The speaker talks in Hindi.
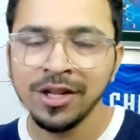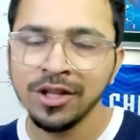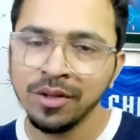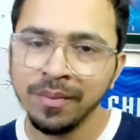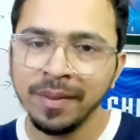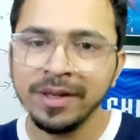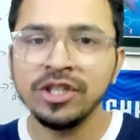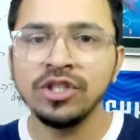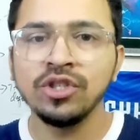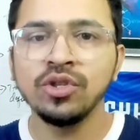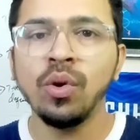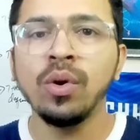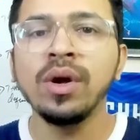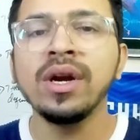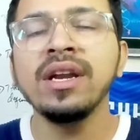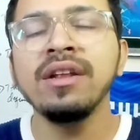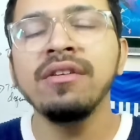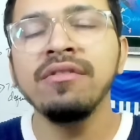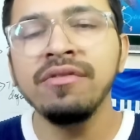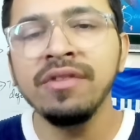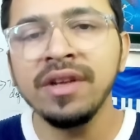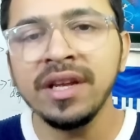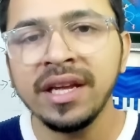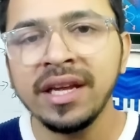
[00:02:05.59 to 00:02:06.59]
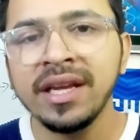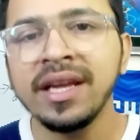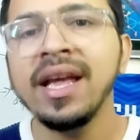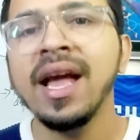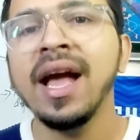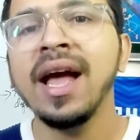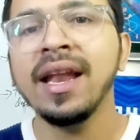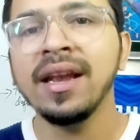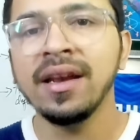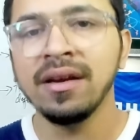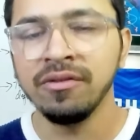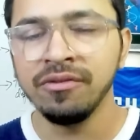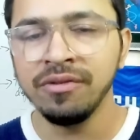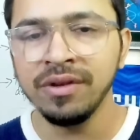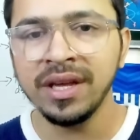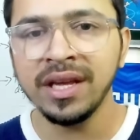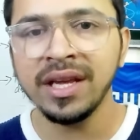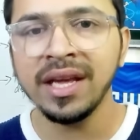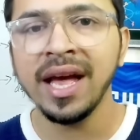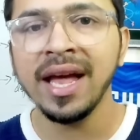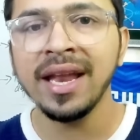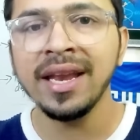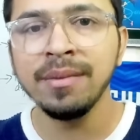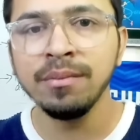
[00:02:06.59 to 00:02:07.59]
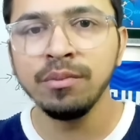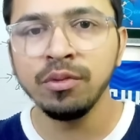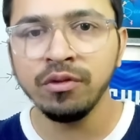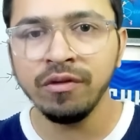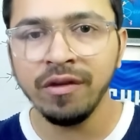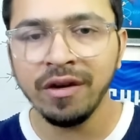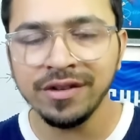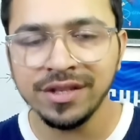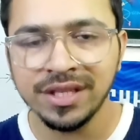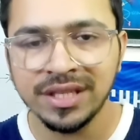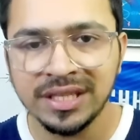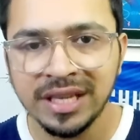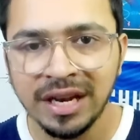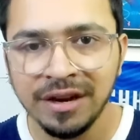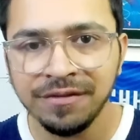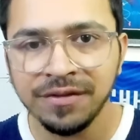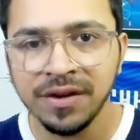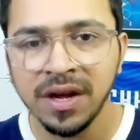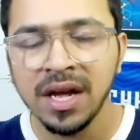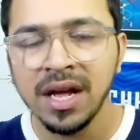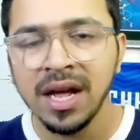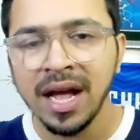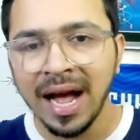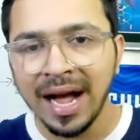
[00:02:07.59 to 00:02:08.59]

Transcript: तो भाई श्योरली वी कैन वी कैन इंप्रूव अवर सेल्फ